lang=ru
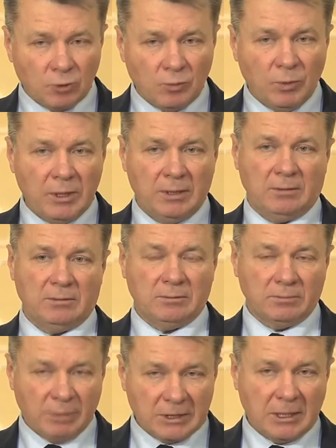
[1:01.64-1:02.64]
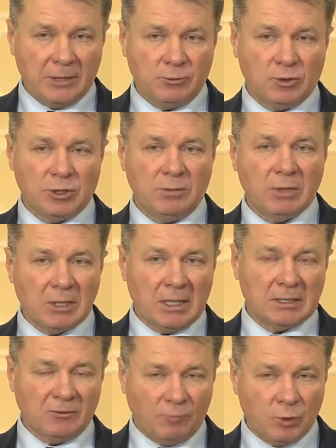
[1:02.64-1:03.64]
судьбы последующей
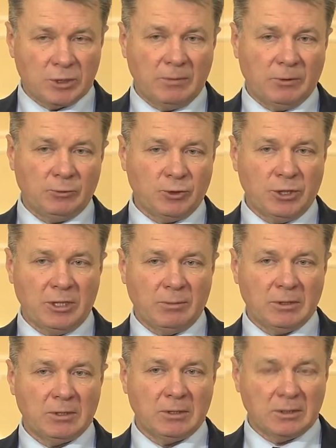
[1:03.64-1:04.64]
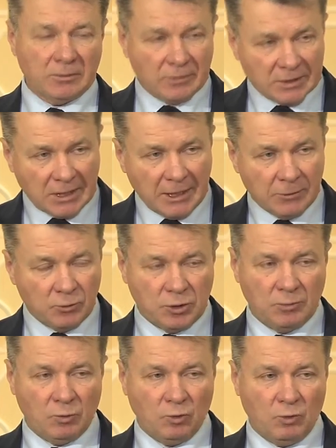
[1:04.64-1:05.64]
мигрантов после получения патентов
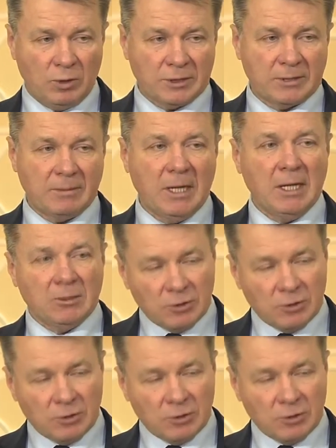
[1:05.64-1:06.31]
следующим образом.